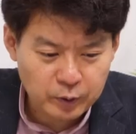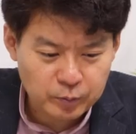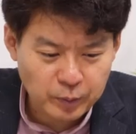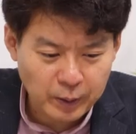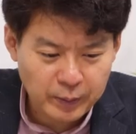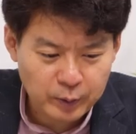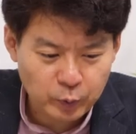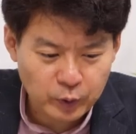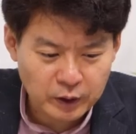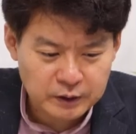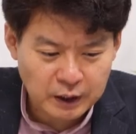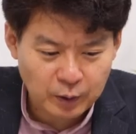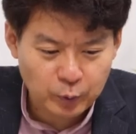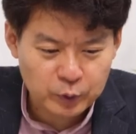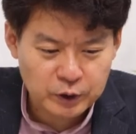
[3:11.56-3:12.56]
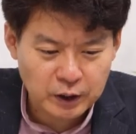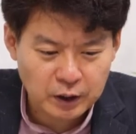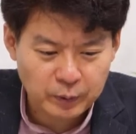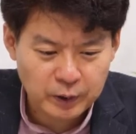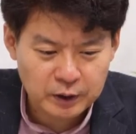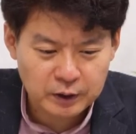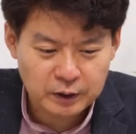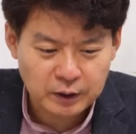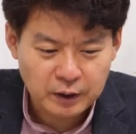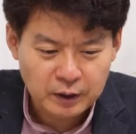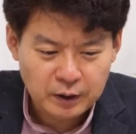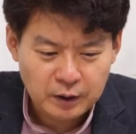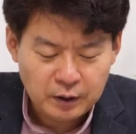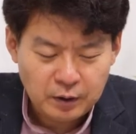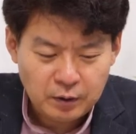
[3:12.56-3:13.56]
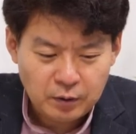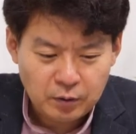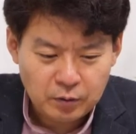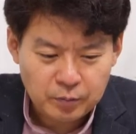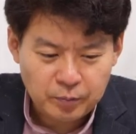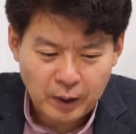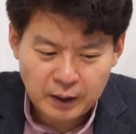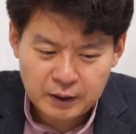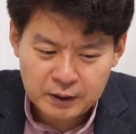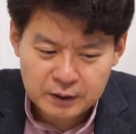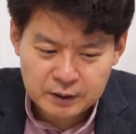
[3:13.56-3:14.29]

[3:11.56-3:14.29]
매매 동향 잘 보시게 되면은 많이,